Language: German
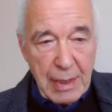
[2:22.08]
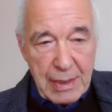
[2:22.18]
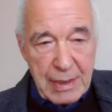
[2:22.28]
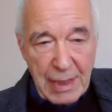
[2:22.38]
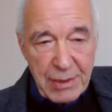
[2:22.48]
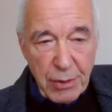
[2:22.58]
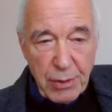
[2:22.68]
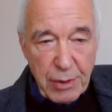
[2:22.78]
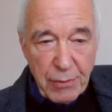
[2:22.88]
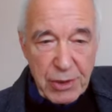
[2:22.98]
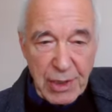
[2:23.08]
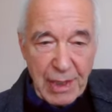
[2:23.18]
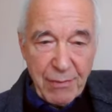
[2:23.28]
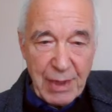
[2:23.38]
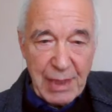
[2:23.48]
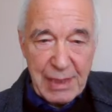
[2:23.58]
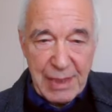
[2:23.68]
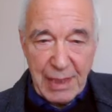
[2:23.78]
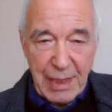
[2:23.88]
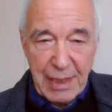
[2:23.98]
Das Ganze könnte verstanden werden
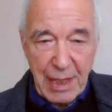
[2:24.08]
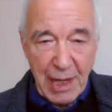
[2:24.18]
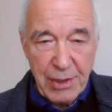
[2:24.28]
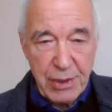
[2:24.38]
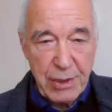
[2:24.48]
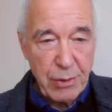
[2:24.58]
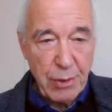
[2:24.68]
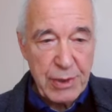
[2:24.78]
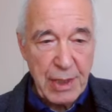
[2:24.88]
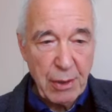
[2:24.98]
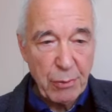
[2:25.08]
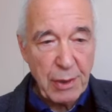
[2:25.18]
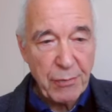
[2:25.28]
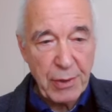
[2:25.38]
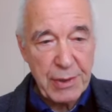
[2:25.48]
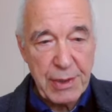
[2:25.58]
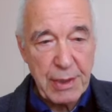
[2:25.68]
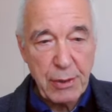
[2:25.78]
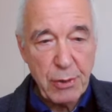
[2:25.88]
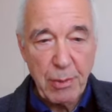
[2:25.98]
als ein archaisches, noch sehr
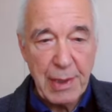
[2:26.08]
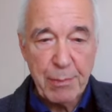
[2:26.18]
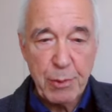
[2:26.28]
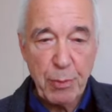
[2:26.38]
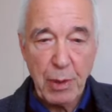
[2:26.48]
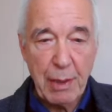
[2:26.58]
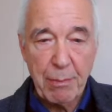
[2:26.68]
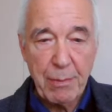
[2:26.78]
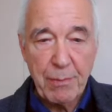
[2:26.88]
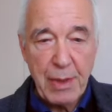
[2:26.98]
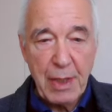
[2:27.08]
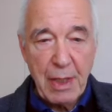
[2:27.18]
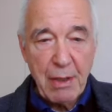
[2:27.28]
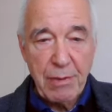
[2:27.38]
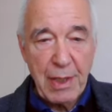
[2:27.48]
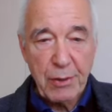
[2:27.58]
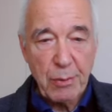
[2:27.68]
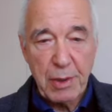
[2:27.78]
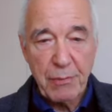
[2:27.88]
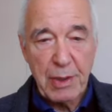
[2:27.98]
undifferenziertes Überlebensprogramm, vielleicht
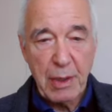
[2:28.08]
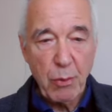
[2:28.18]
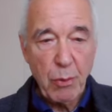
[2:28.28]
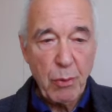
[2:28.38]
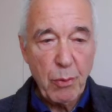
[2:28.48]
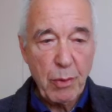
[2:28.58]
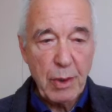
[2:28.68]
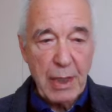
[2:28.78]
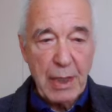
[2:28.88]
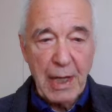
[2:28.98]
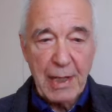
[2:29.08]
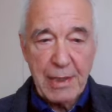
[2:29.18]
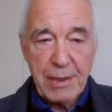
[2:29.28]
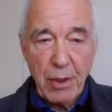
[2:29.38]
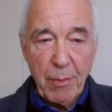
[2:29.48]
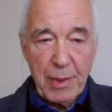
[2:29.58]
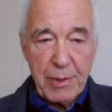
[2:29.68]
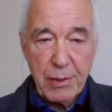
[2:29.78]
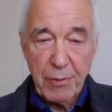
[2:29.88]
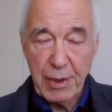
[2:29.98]
um die Wiederholung eines
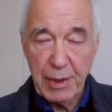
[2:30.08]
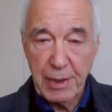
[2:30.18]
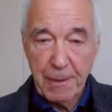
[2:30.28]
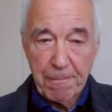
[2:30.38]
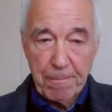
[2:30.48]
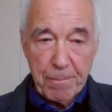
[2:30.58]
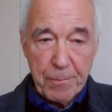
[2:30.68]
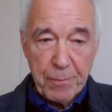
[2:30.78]
Traumas zu verhindern